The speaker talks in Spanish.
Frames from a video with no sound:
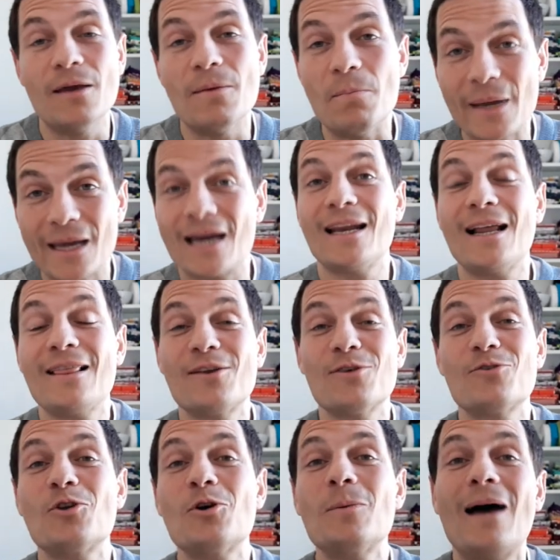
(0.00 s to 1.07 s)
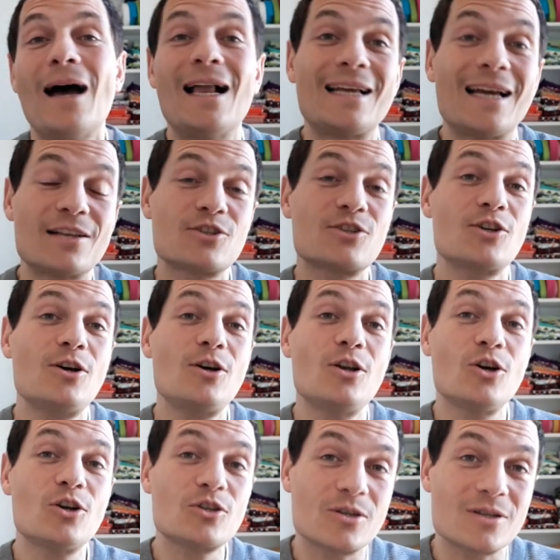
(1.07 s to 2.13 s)
mi canal de YouTube alcanzó
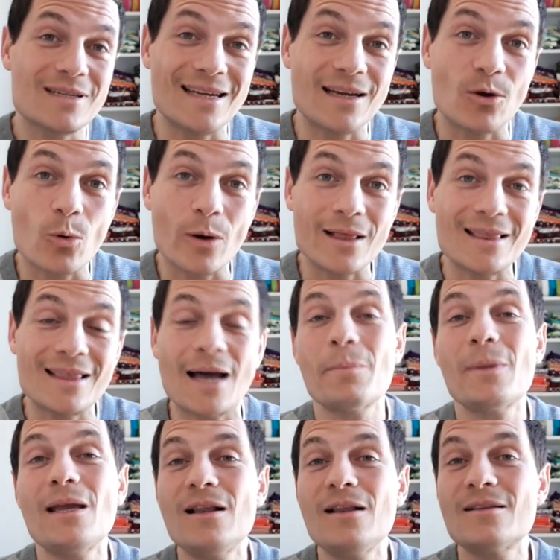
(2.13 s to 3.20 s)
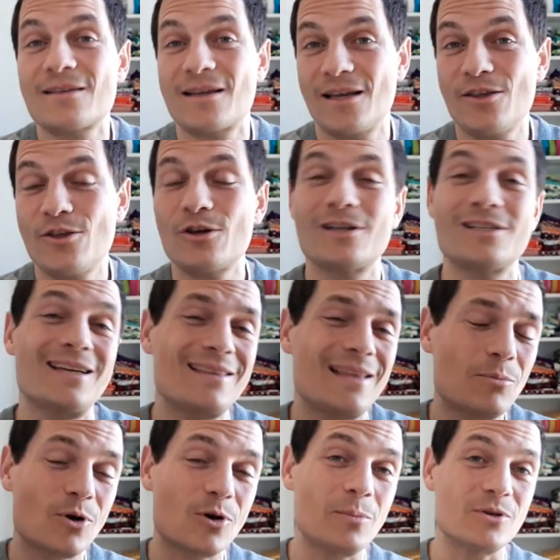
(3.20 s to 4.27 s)
los 50.000 seguidores, ya
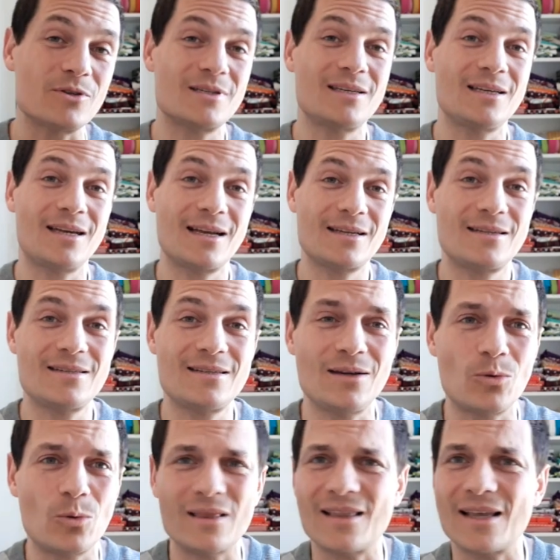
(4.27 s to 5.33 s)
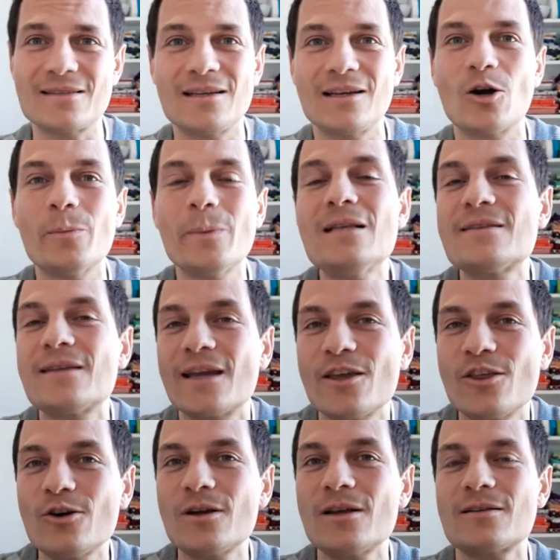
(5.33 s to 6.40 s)
estamos como en casi 55.000
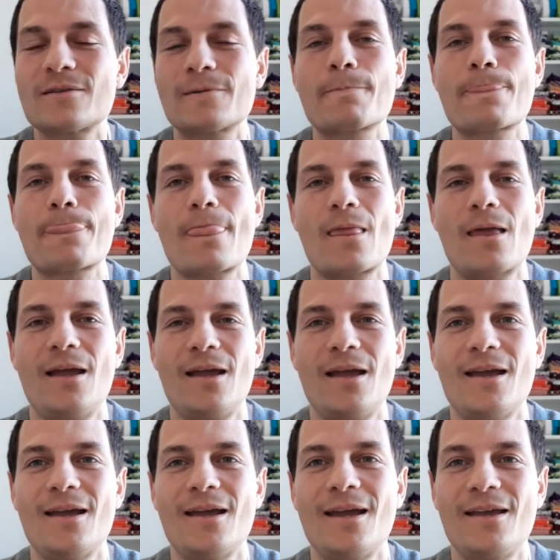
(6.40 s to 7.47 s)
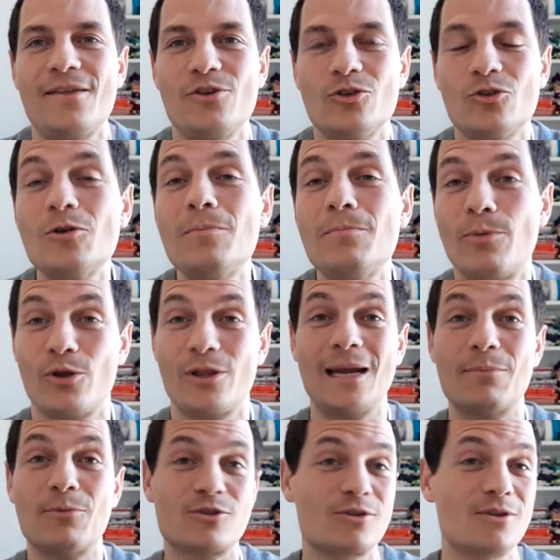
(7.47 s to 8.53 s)
seguidores eh, en YouTube,
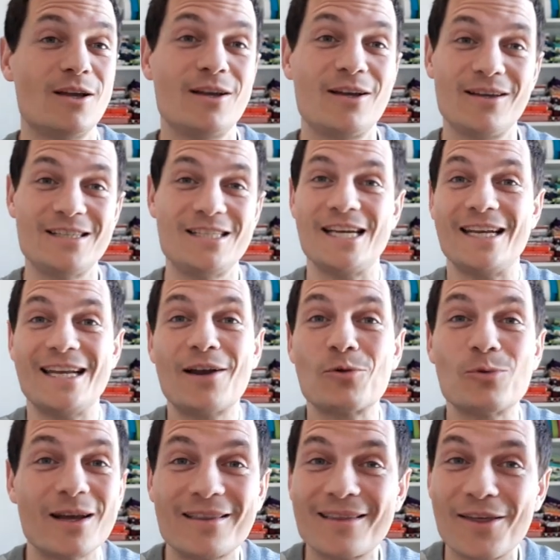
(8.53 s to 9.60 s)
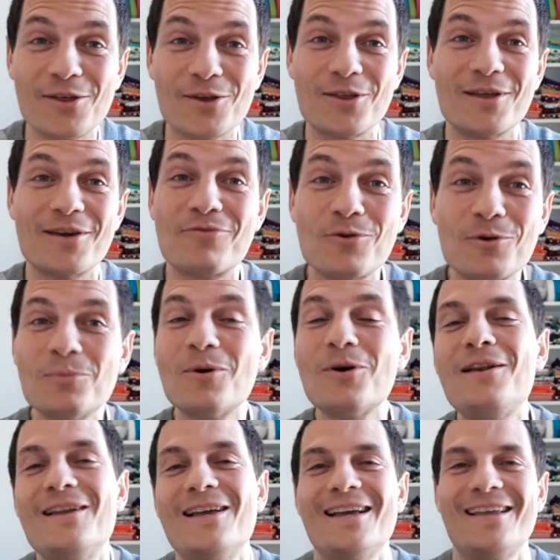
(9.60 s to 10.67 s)
podríamos llenar un estadio de
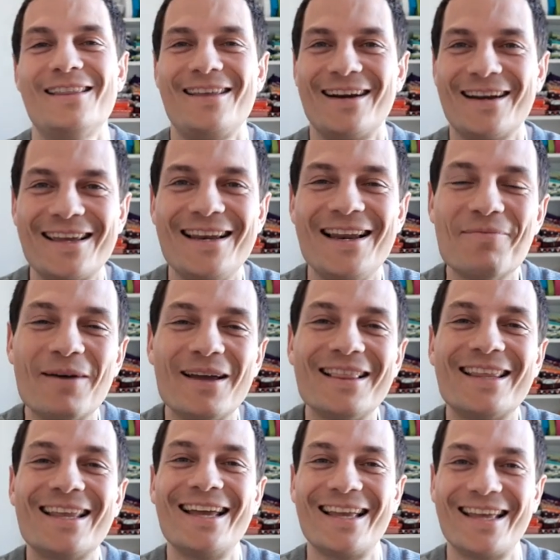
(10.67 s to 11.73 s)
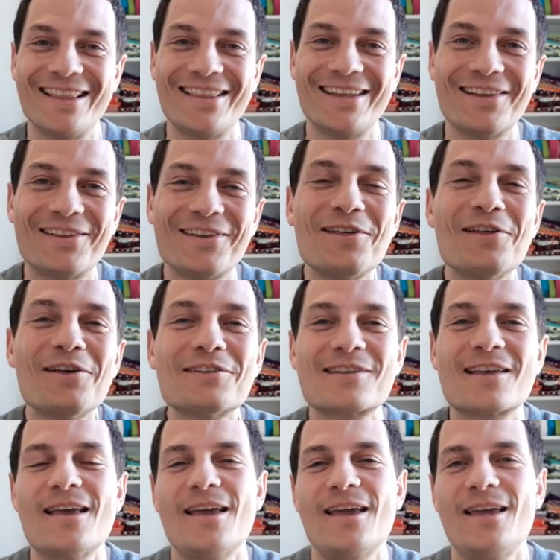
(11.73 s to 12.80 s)
fútbol tranquilamente entre todos
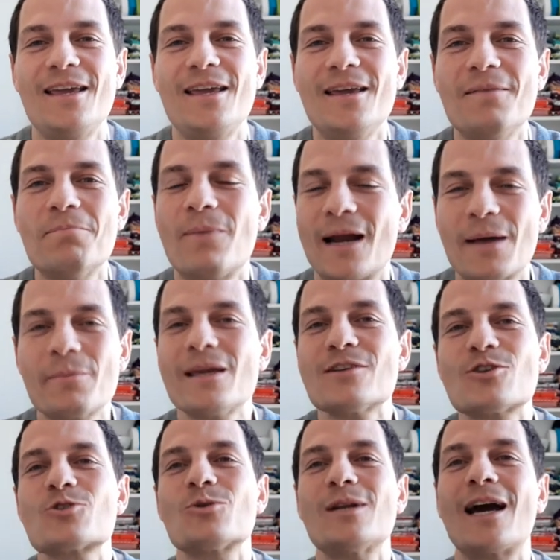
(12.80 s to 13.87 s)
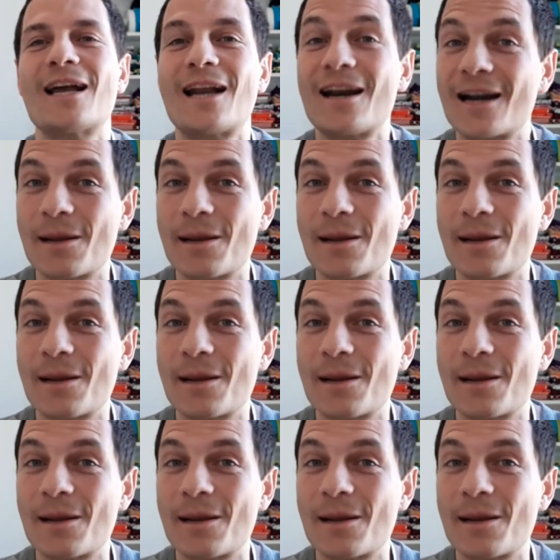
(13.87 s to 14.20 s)
y para mí eso es una gran